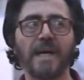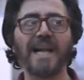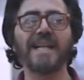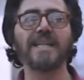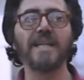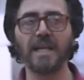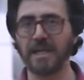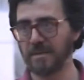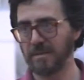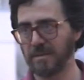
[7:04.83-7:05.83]
al di
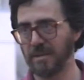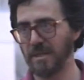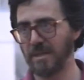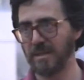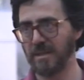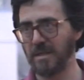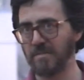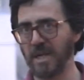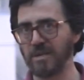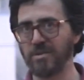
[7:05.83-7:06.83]
là del,
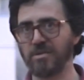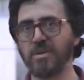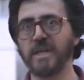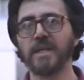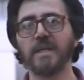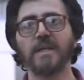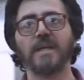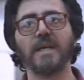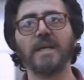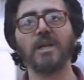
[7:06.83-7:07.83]
dell'immagine, cioè
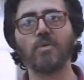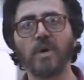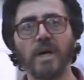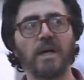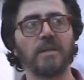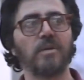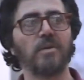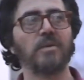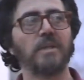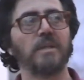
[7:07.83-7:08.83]
il
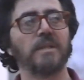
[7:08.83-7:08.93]
quadro,